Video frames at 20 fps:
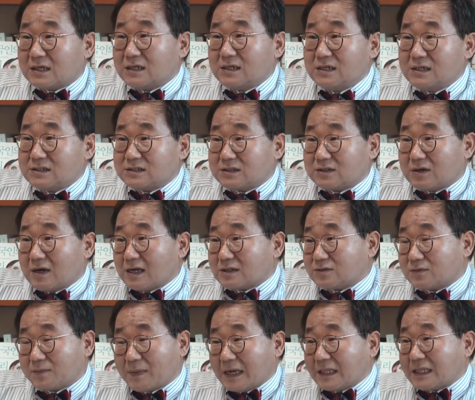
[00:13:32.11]
리얼리스트로
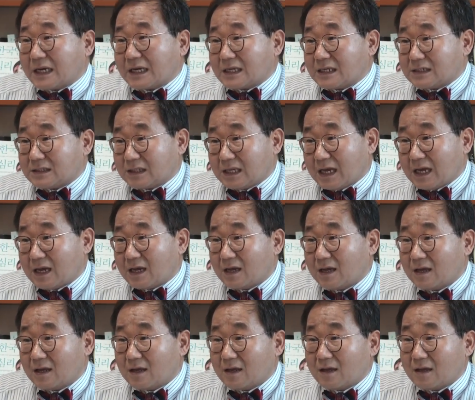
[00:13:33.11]
아주 바닥일 때,
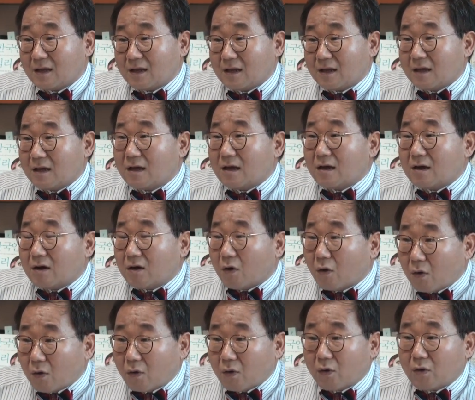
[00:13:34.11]

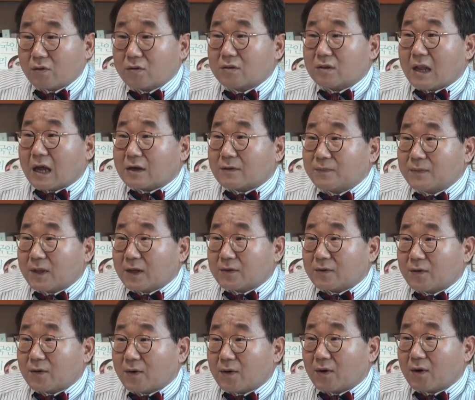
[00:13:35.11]
어,
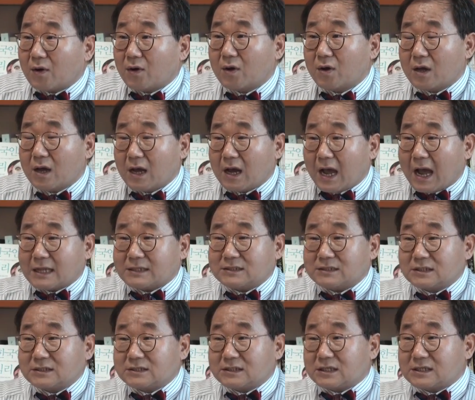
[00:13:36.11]
나름대로
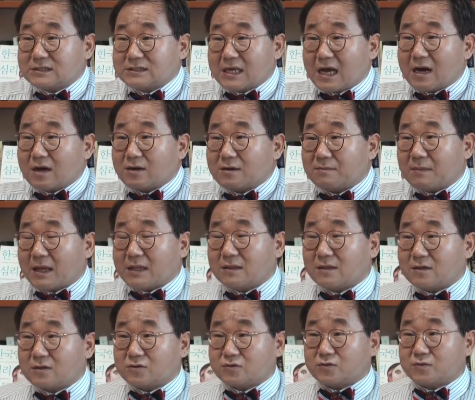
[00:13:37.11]
안정적인 상황을
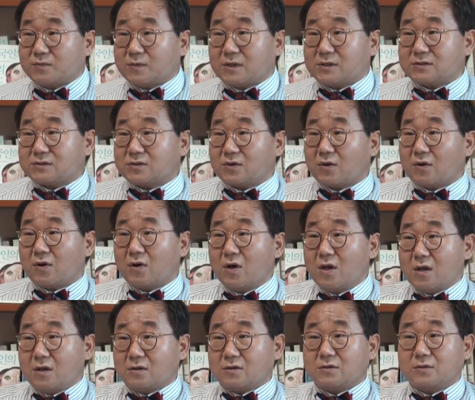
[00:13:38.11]
만들어주면서
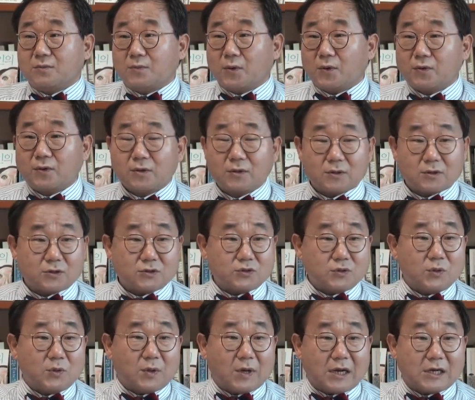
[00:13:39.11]
그 모든 것을
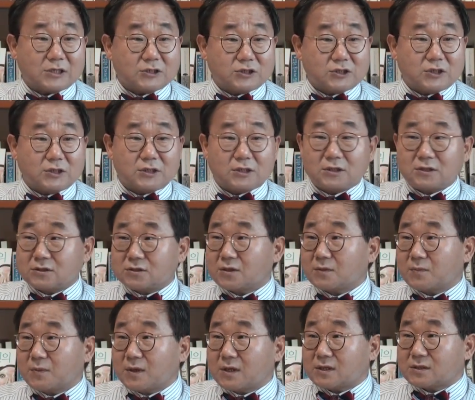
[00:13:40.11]
수용할 수 있는
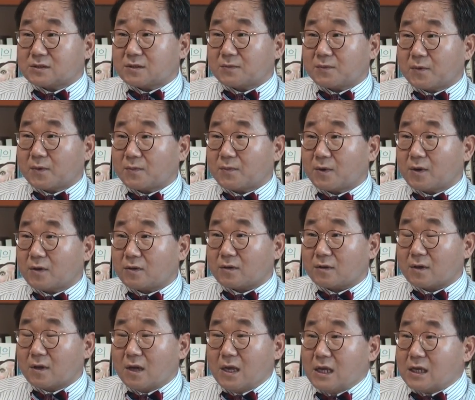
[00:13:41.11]
측면에서
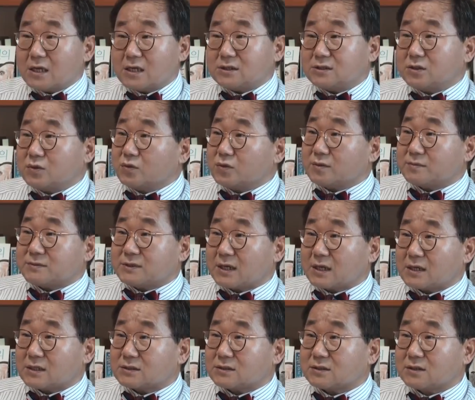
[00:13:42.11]
보면 여자친구
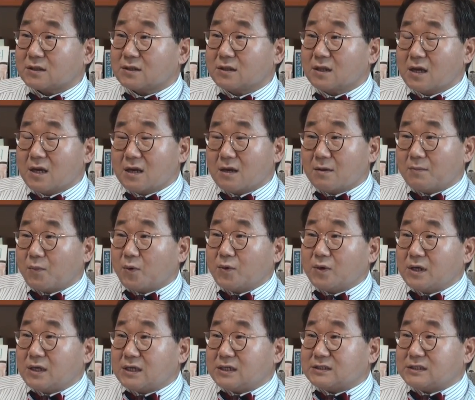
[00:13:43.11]
입장에서는
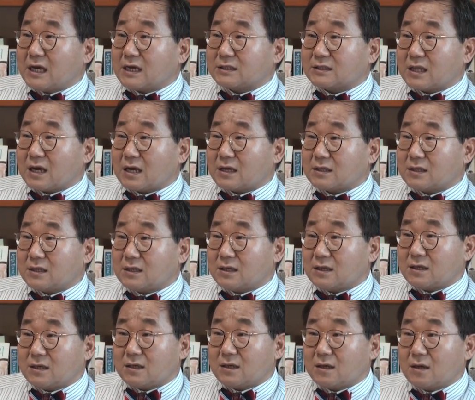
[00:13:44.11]
본인이
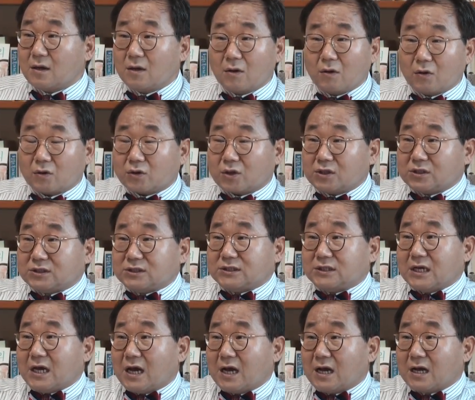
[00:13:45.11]
상당히 어떤
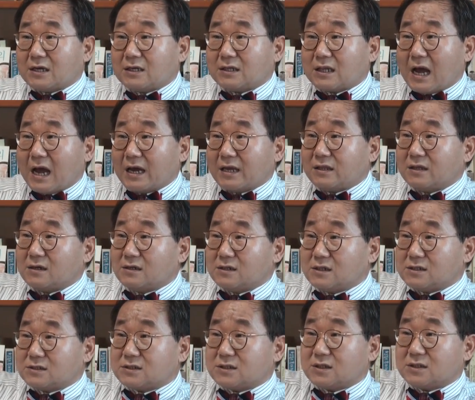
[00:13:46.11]
지향하는
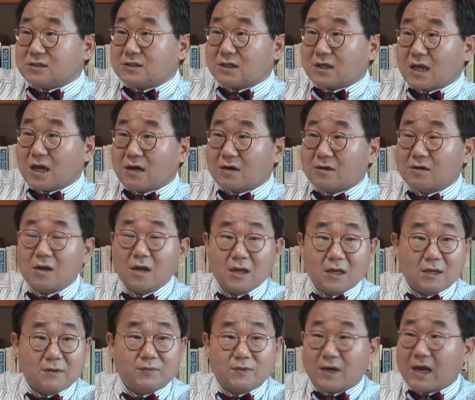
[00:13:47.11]
아이디얼리스트의 성향을
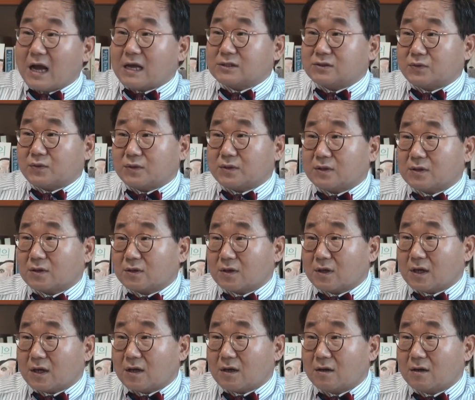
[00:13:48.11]
이분이 가지고 있는
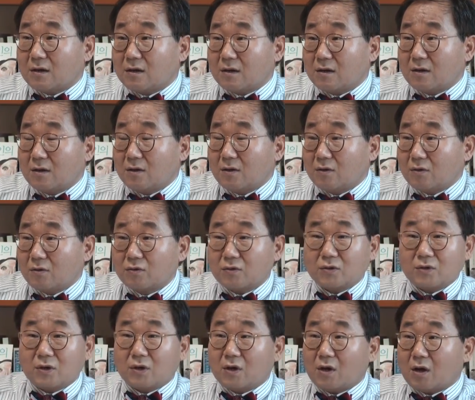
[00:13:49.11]
거예요. 네네.
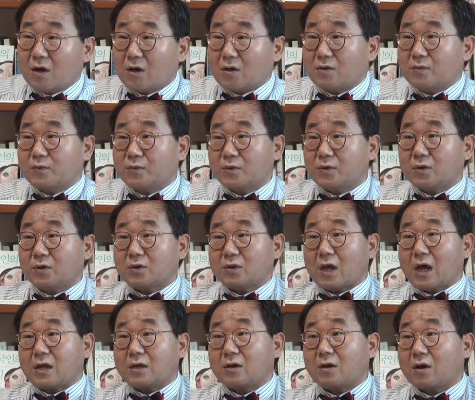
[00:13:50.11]
그러니까 이분이
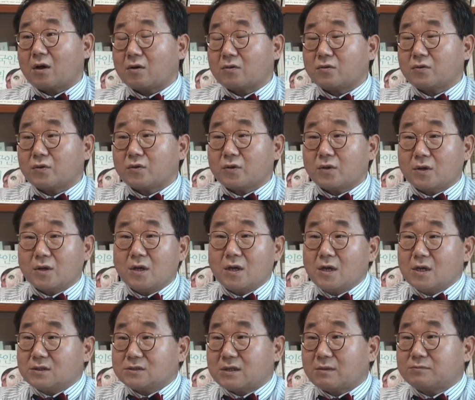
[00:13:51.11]
나이가 거의
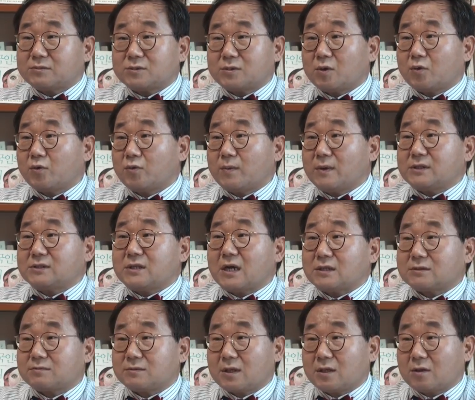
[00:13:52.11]
30대 후반,
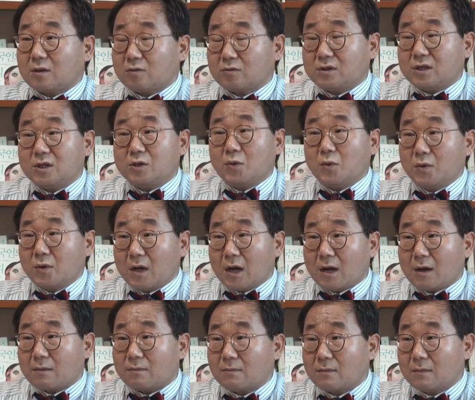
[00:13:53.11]
40대 되고
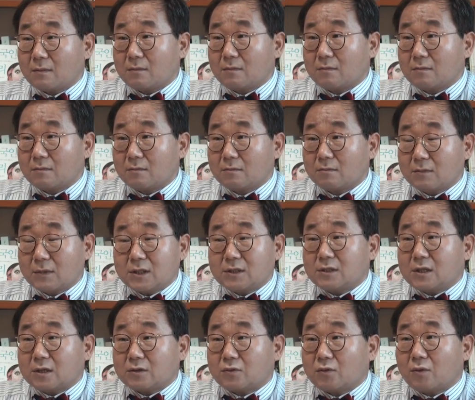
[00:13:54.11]

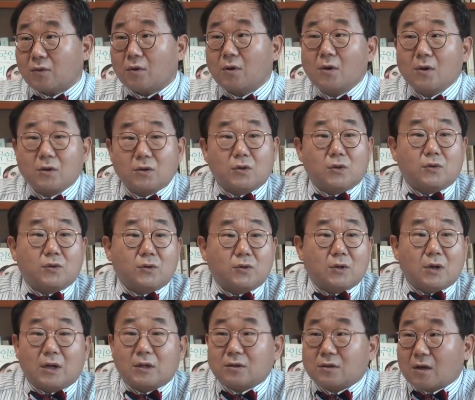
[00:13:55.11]
띠동갑인데도
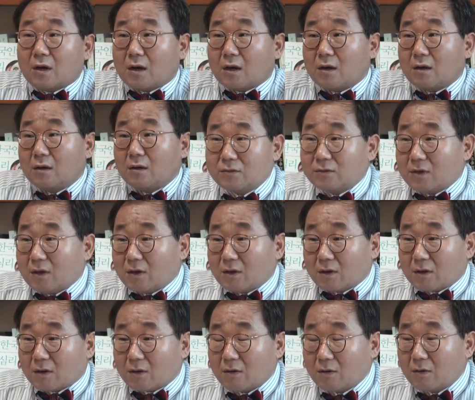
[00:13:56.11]
결혼을 한다.
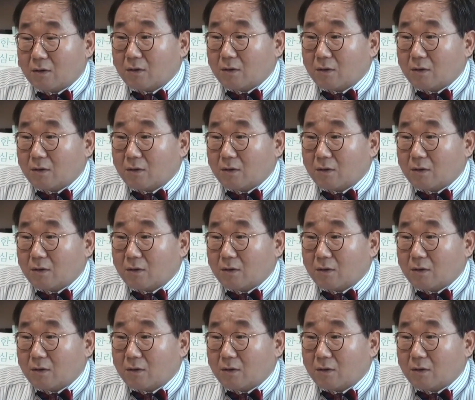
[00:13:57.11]
근데